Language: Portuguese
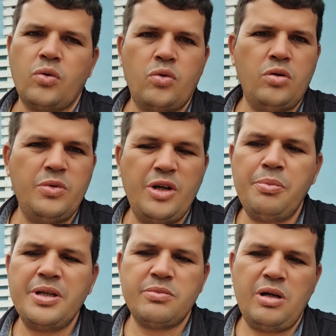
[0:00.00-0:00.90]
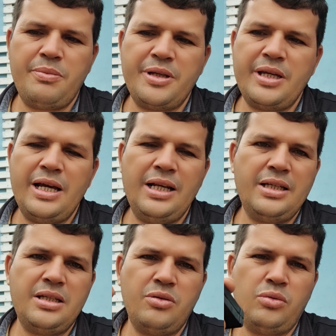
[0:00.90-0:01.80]
Como eu mesmo abri
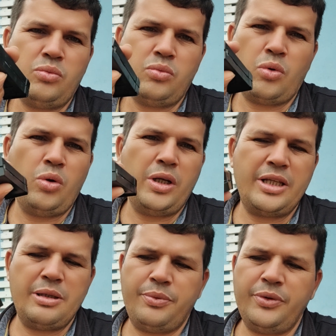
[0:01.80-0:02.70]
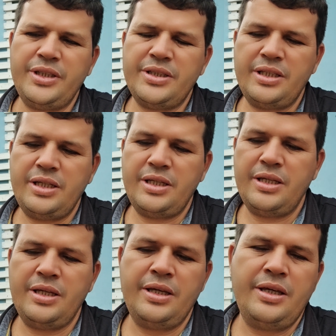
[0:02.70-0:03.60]
ela, eu não colei depois.
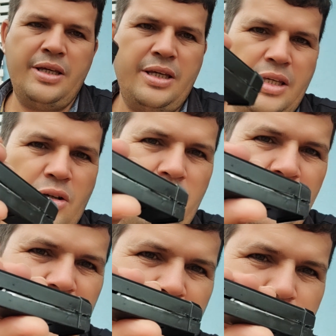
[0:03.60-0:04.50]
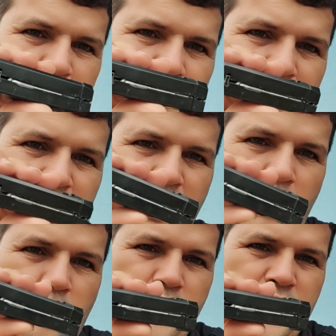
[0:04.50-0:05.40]
E como vocês podem ver, ó,
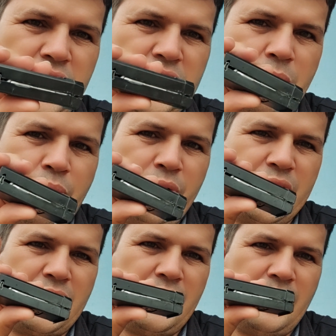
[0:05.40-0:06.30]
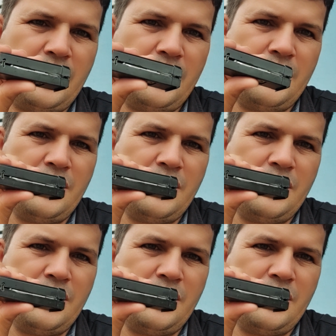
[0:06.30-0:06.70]
alguns dias depois que,